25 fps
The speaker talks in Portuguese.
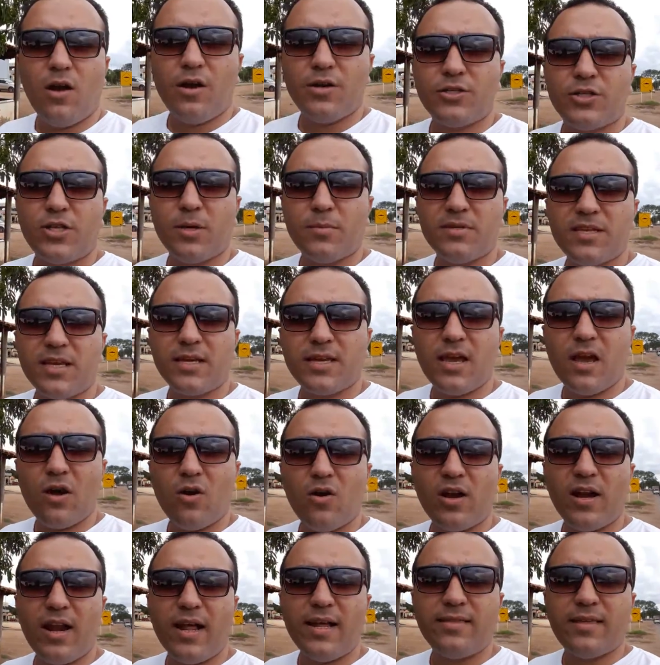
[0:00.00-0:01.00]
estamos aqui
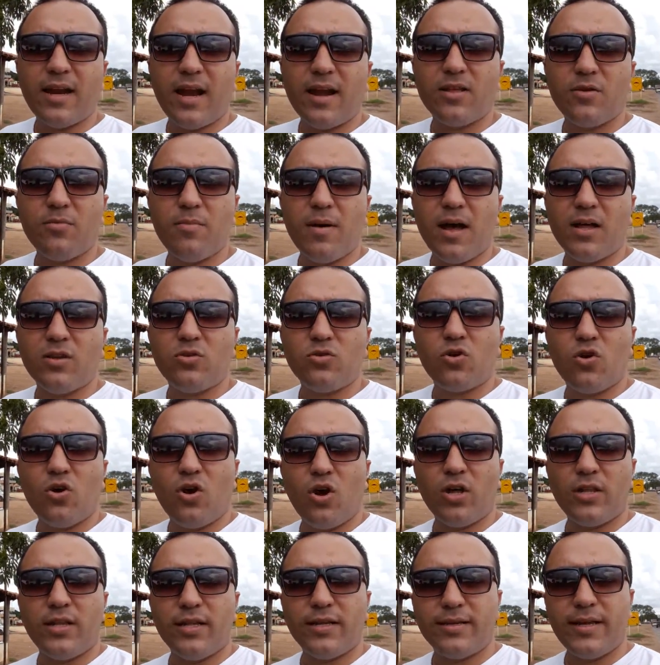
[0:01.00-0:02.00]
agora na entrada de Barra do
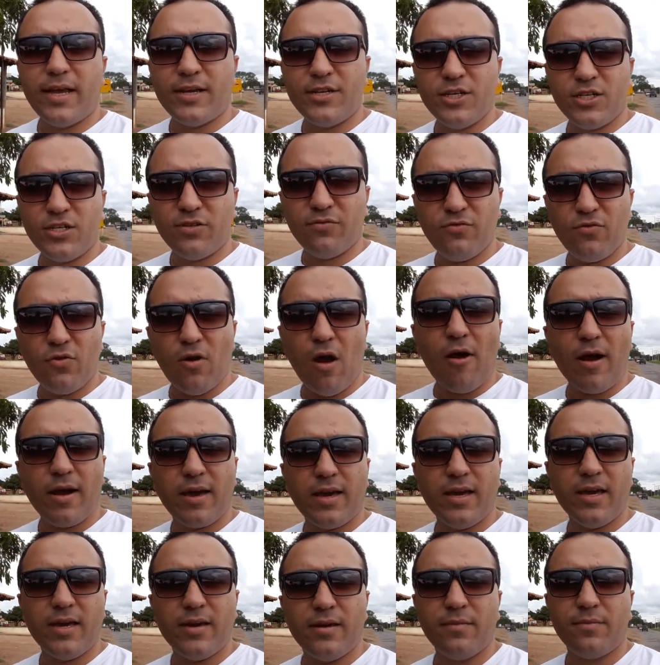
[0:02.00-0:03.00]
Corda e a gente viu algo
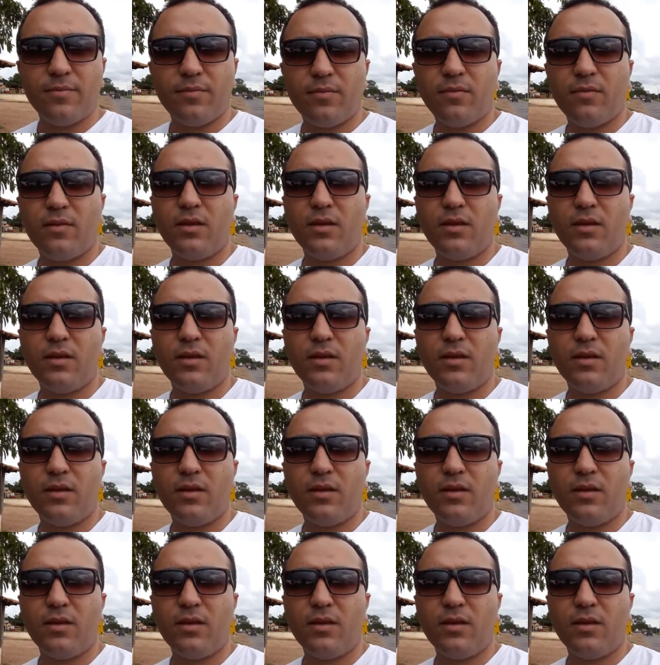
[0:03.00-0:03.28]
aqui